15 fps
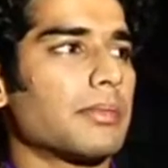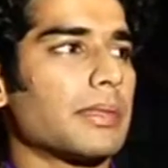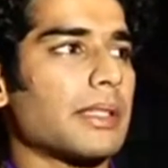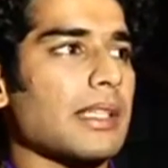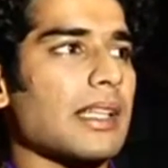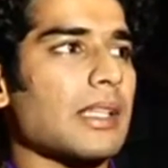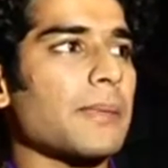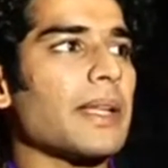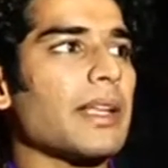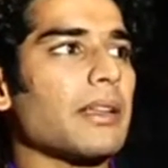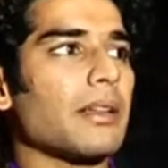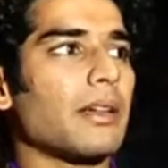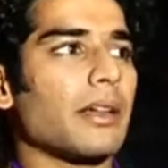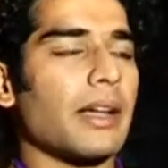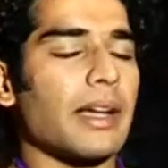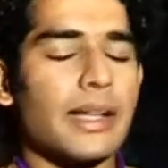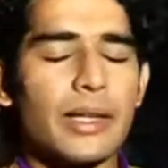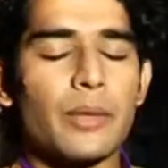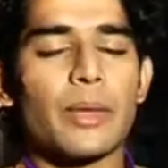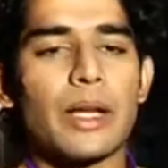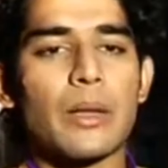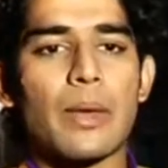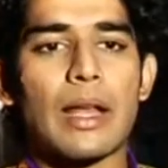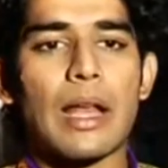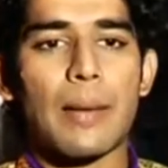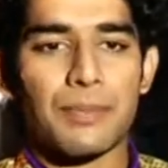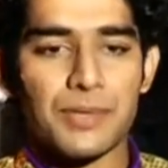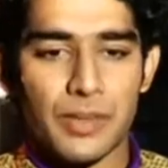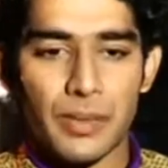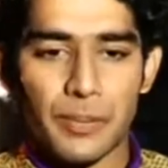दिस हैज़ बिन ट्रीटेड वेरी वेल
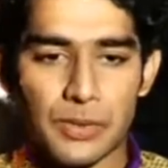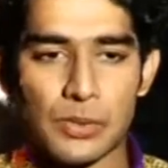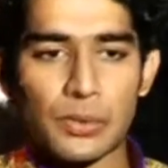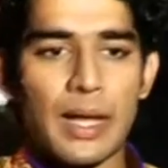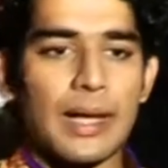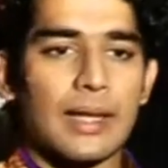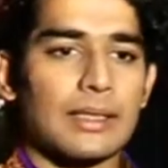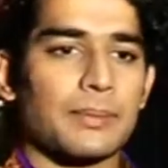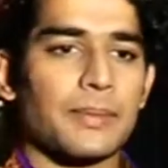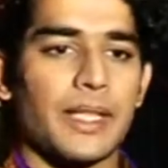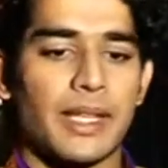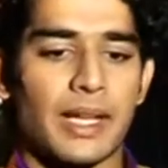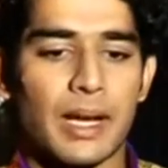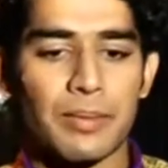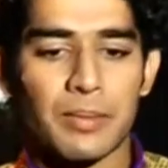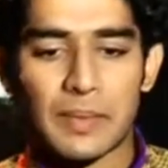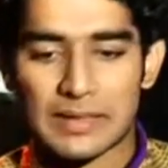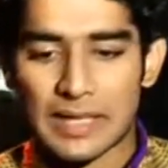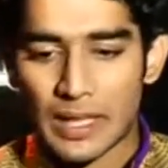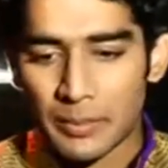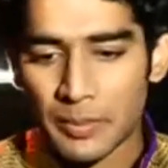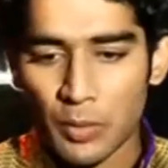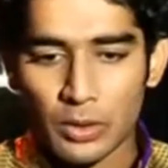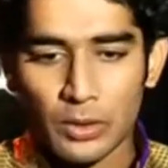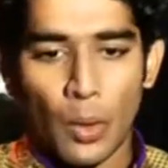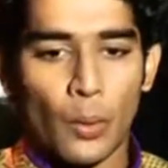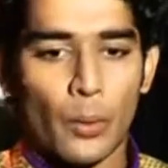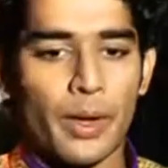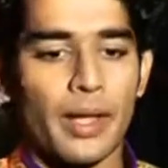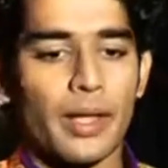आप जब एपिसोड आएगा तब देखेगा अभी बताने में बहुत
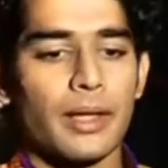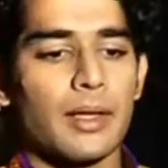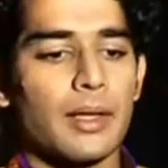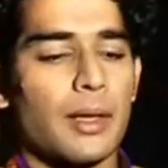ऑकवर्ड है